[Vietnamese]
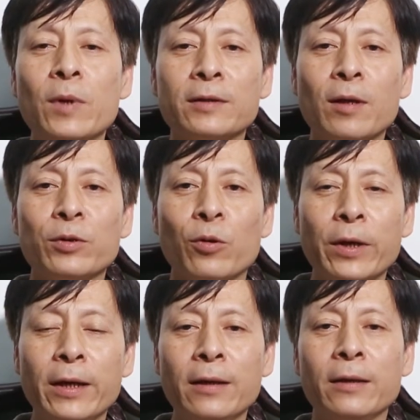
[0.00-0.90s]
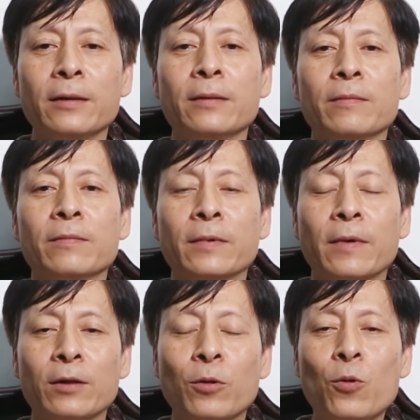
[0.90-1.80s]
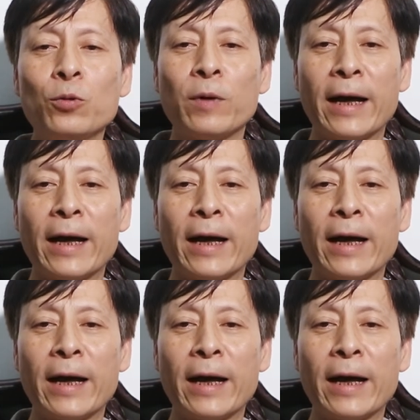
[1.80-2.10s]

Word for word: miệng xong nhổ đi và tôi hút thuốc